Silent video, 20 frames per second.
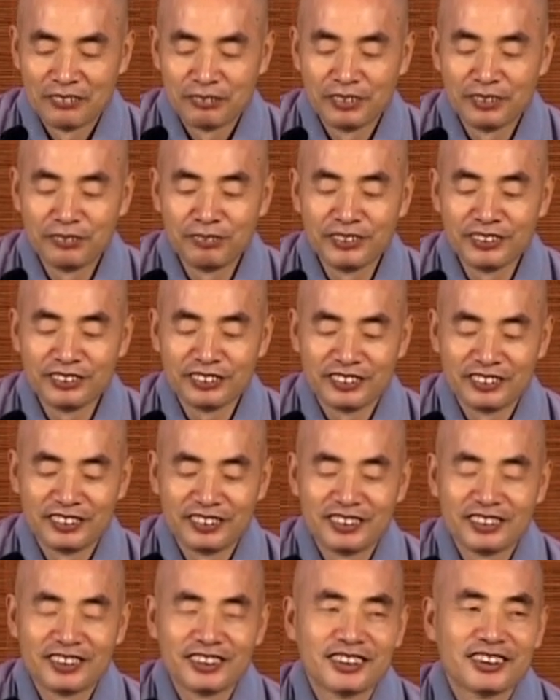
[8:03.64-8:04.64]
不
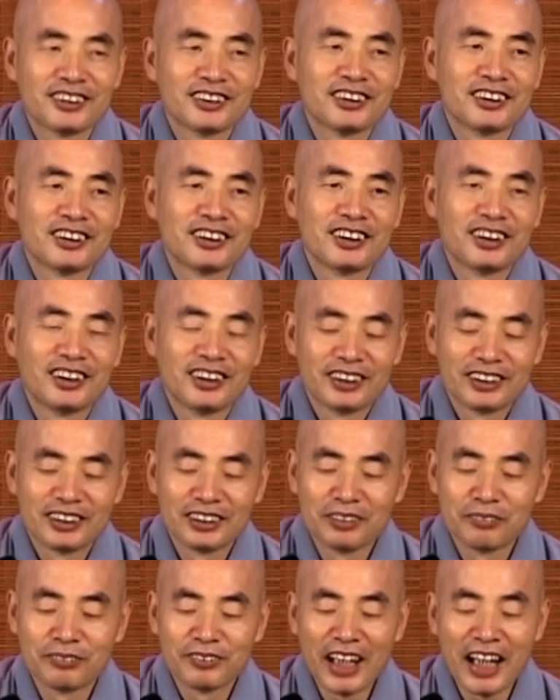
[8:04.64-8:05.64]
不，
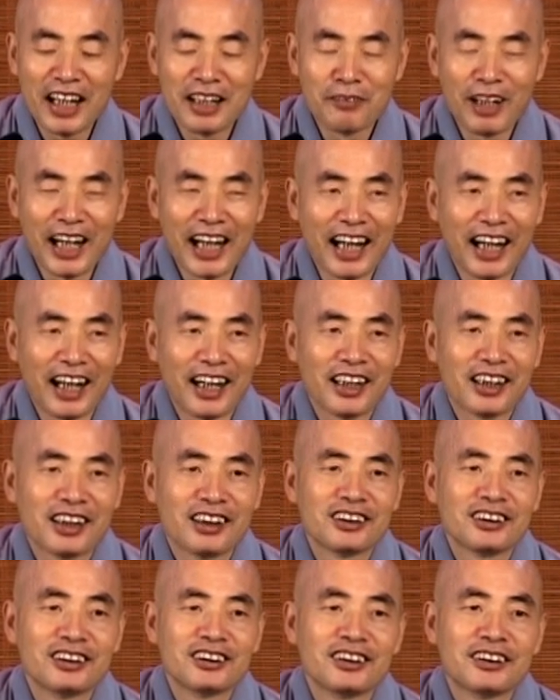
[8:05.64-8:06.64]
就是不害
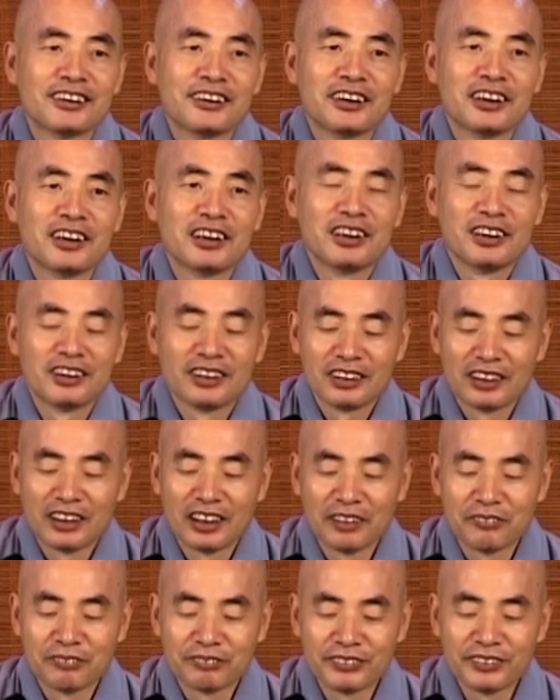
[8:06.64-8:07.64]
怕，
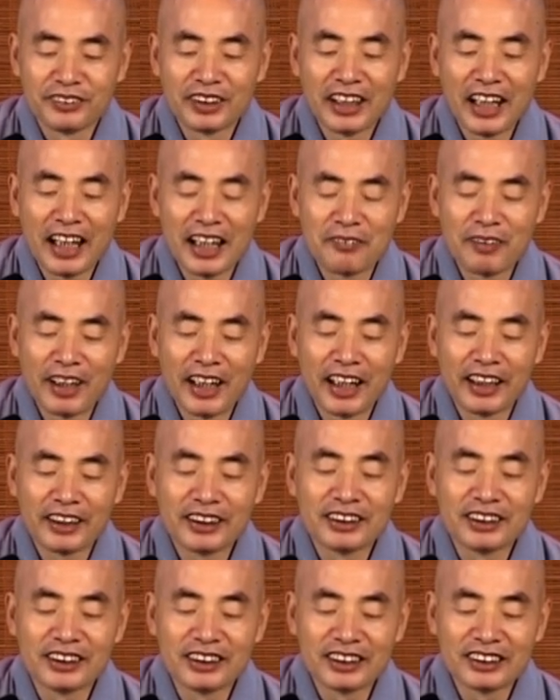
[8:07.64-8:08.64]
呃，不会害
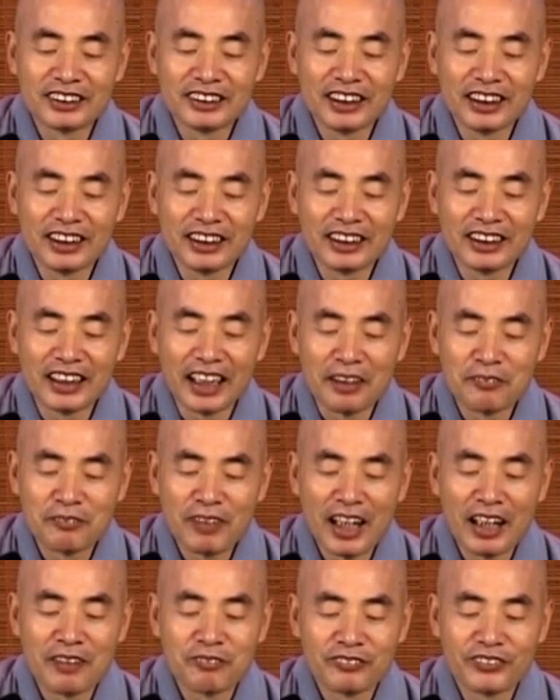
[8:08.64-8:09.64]
怕你的建议啊，
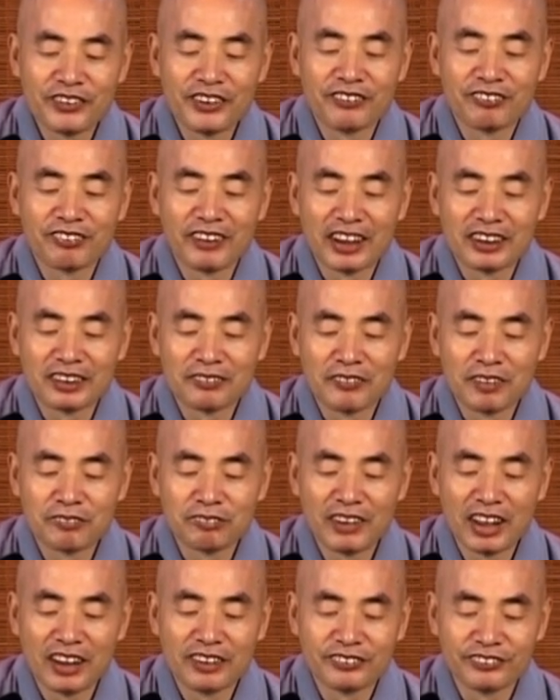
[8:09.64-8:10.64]
怕对方什么
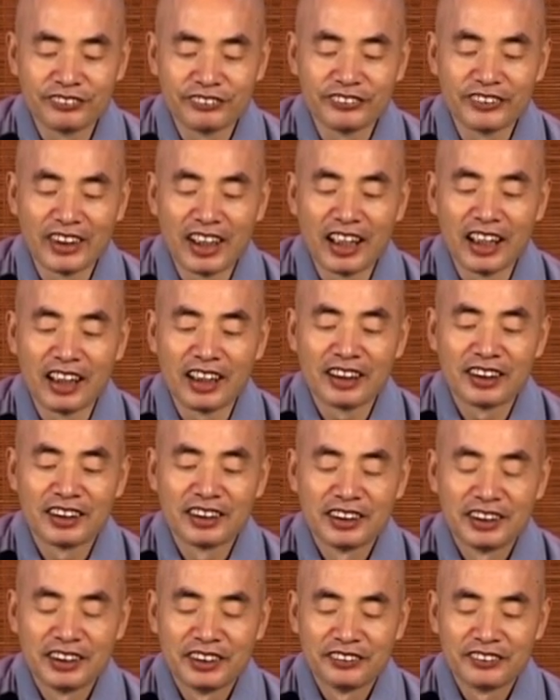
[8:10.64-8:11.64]
报复
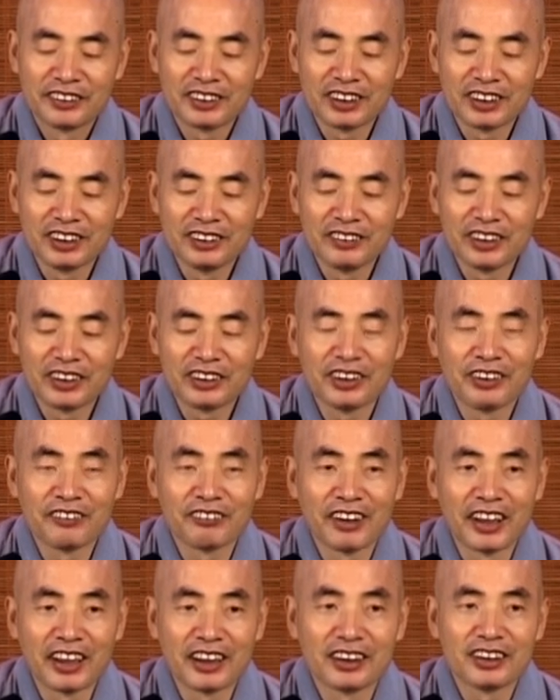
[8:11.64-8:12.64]
啊，或者因为对
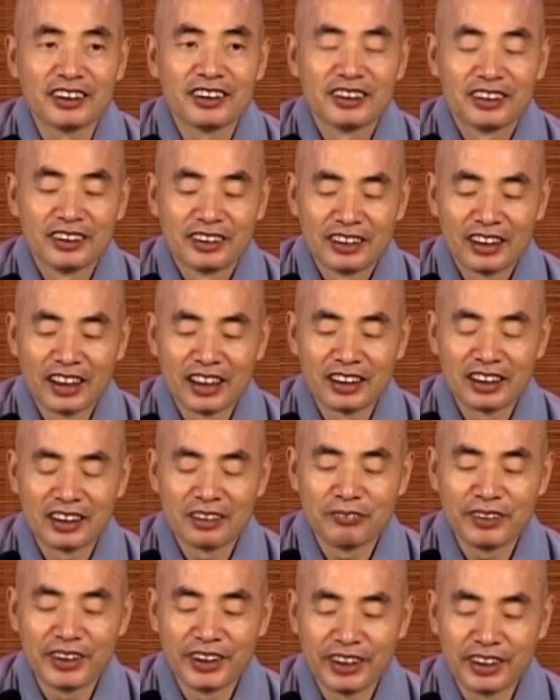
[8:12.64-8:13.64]
方他特
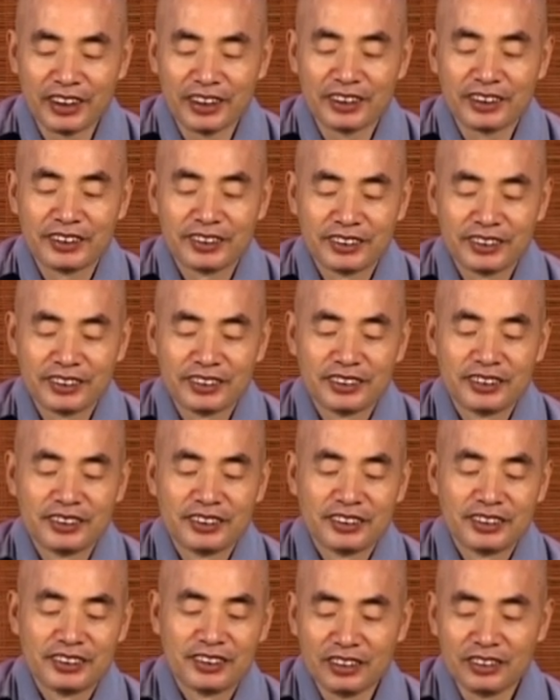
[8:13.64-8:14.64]
别。
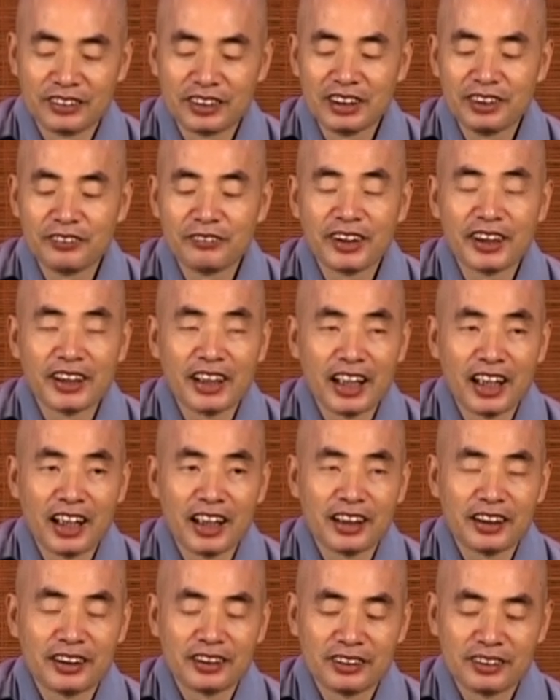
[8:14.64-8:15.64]
有地位
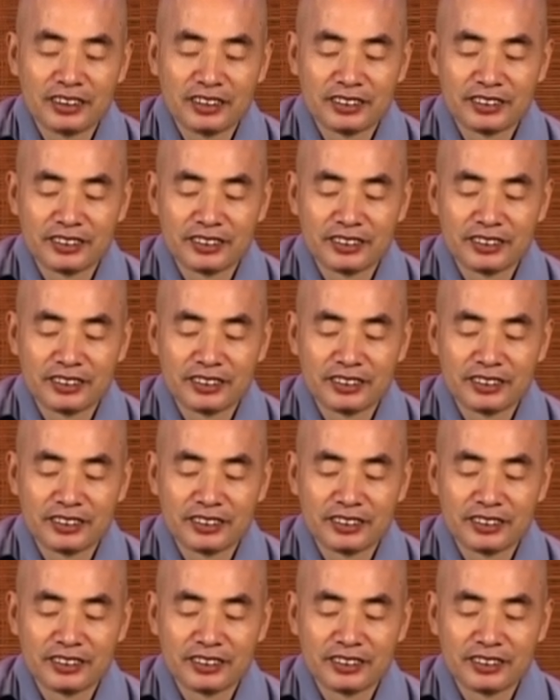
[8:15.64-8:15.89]
呀，